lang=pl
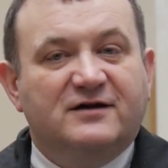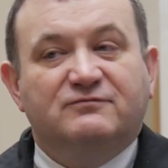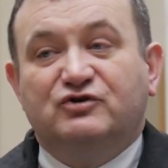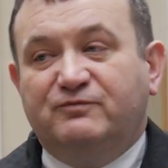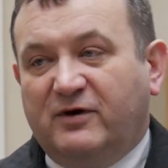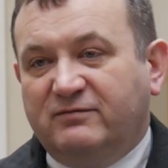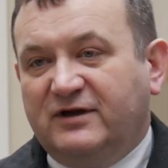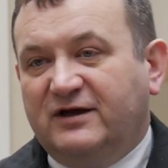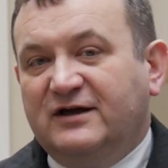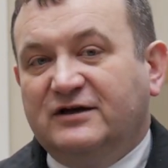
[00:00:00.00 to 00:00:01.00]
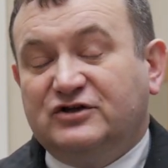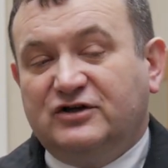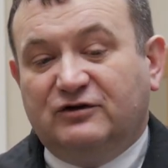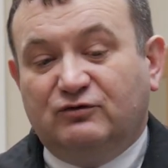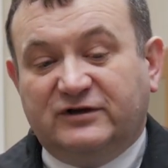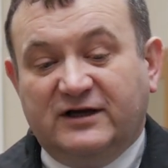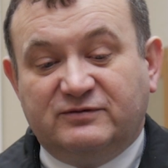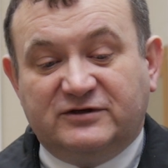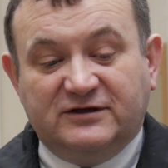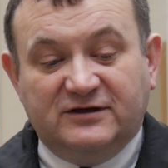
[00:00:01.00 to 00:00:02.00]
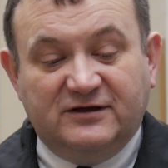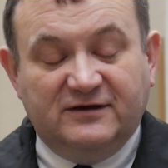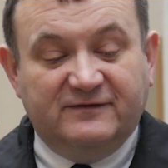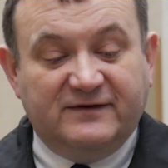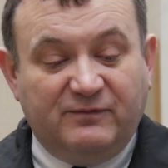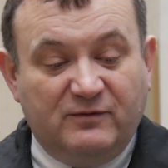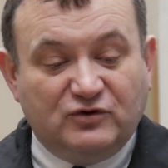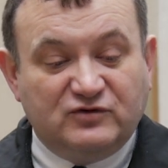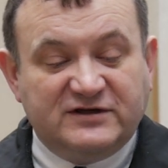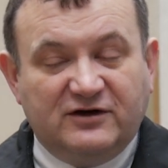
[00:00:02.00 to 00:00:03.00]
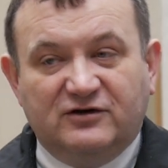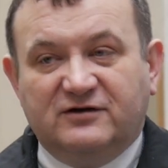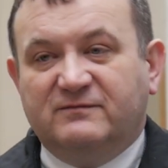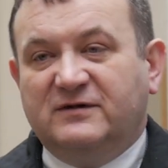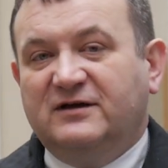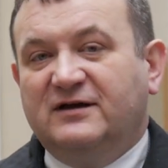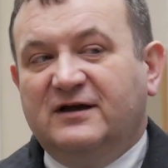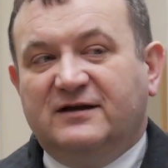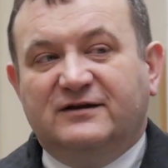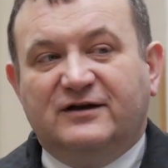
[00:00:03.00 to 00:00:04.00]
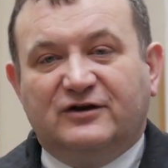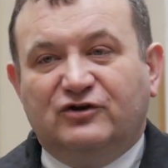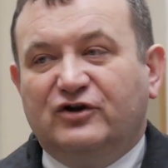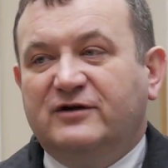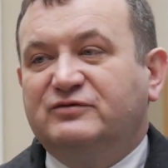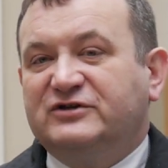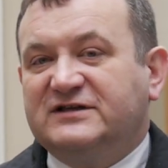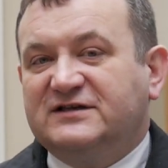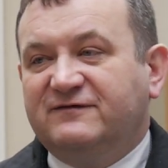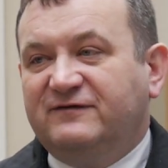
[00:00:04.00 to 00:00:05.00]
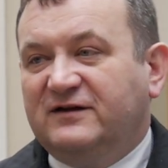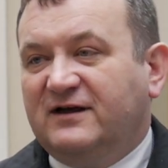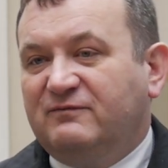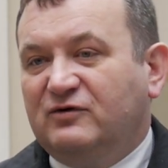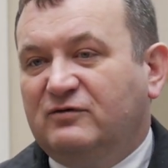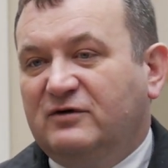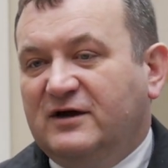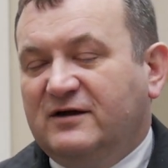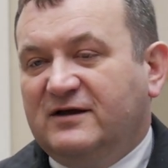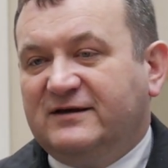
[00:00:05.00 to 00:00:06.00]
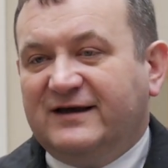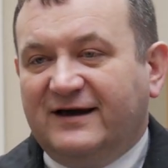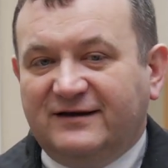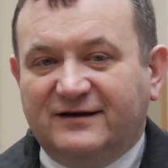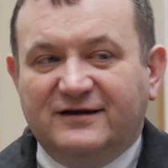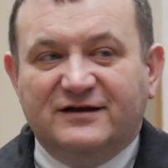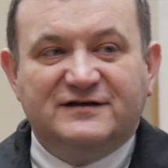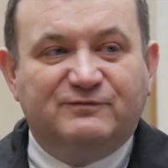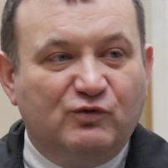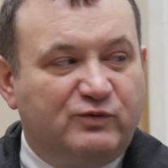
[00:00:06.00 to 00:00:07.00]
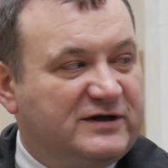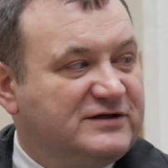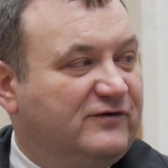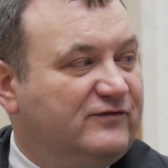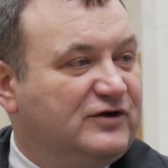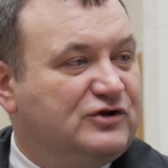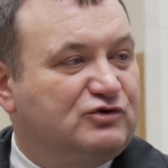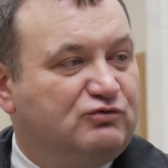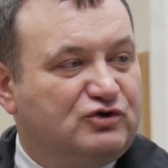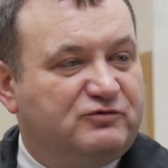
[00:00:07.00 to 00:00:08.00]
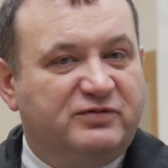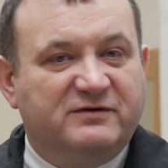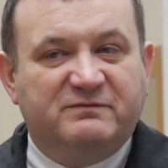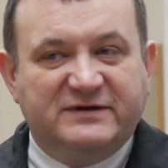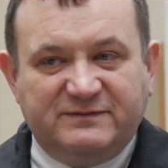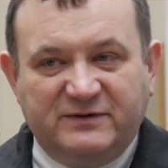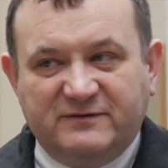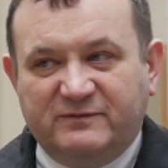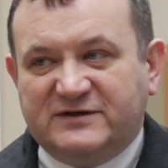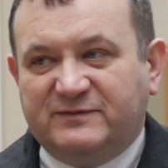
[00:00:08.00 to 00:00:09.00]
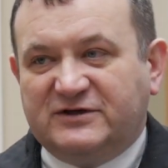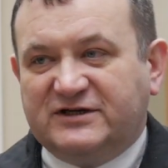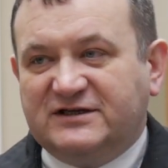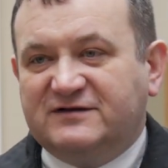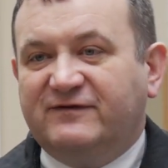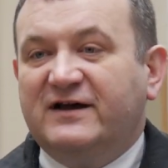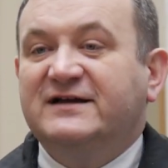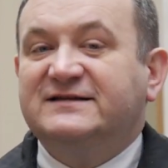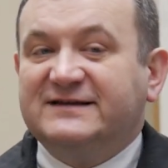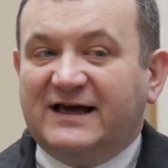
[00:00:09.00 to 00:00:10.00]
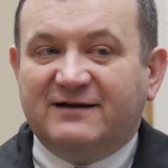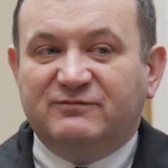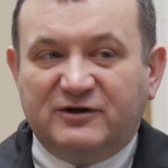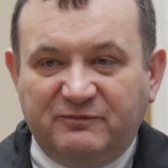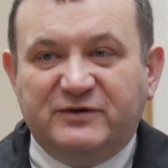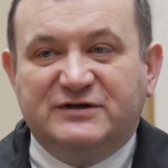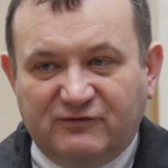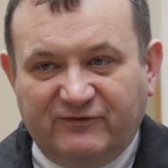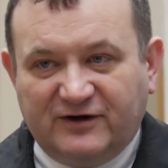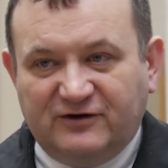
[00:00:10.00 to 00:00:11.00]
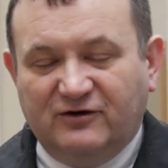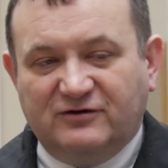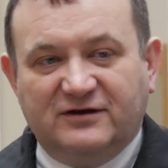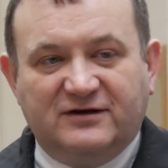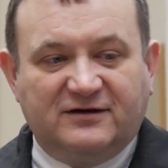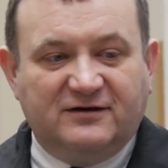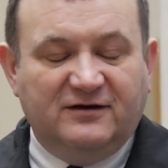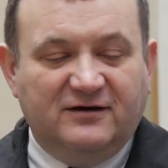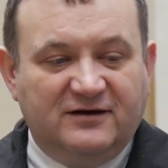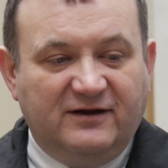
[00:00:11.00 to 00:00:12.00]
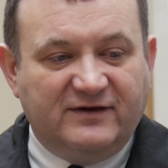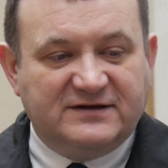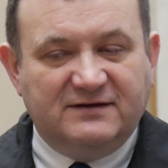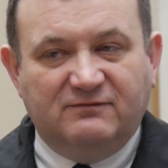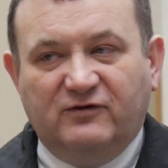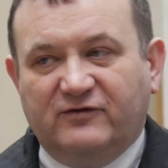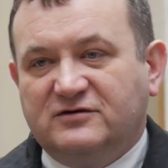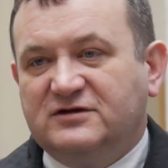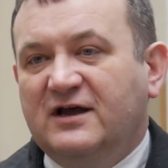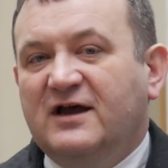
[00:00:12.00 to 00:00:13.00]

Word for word: Przypomnę, że tutaj przy, na Pomorzu Zachodnim e, dyrektorem przez chwilę był tajny współpracownik służby bezpe bezpieczeństwa, skarbnik PiSu w regionie, tak nawiasem mówiąc.